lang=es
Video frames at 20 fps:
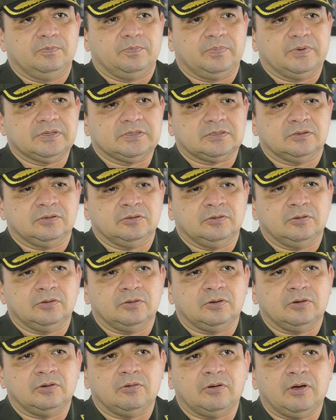pues
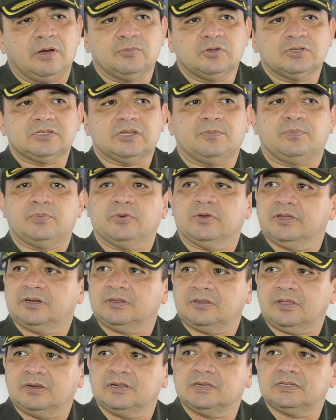no vamos a
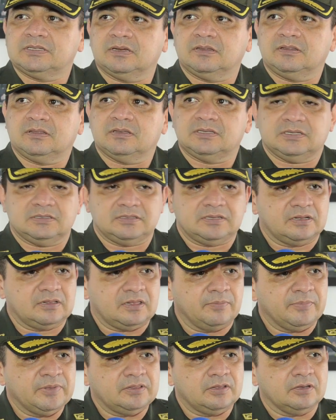poder tener certeza
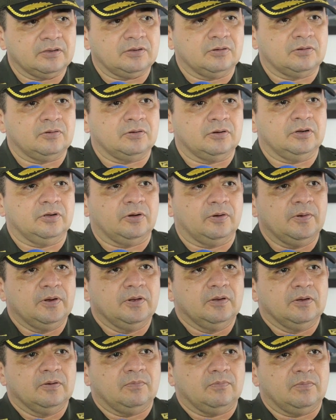exactamente de qué ocurrió.
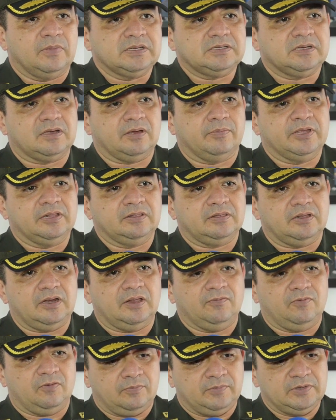Básicamente
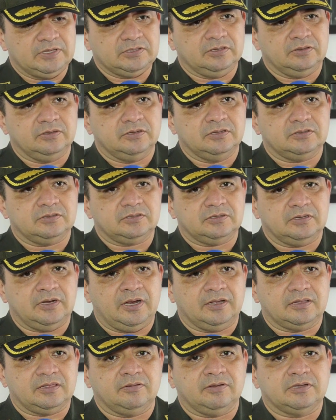la información es
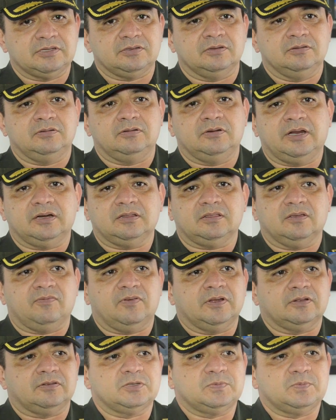la activación de un
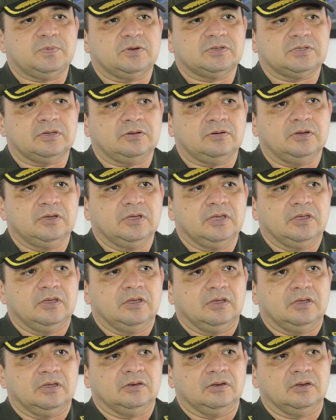artefacto explosivo
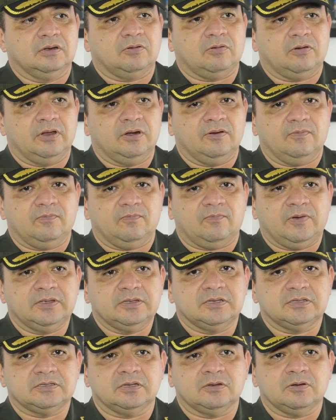en el cual
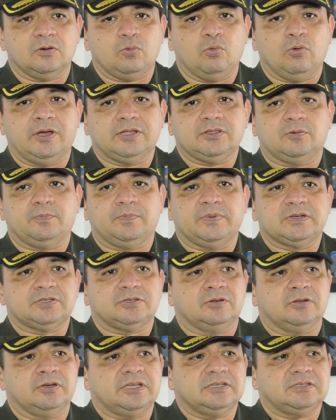fallecen cuatro
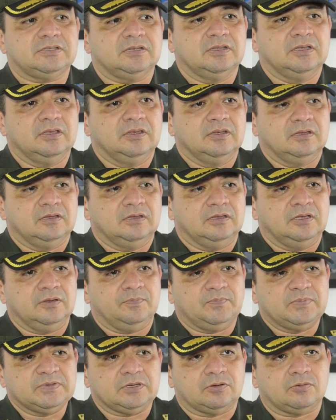personas
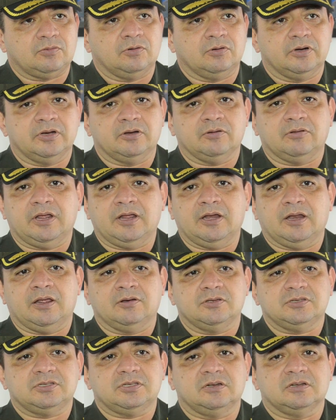y pues, ocurre en hora de
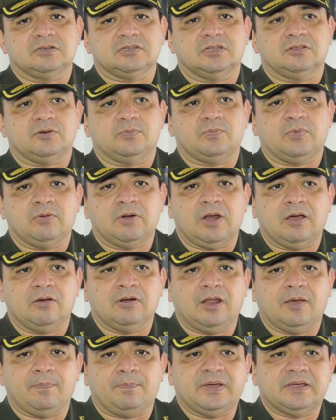la noche en el centro
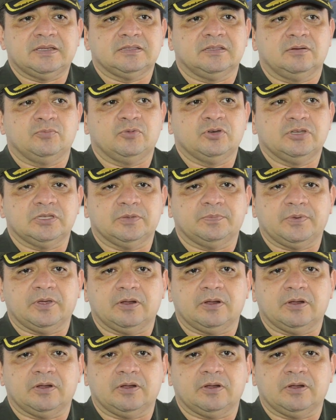poblado La Paz del municipio de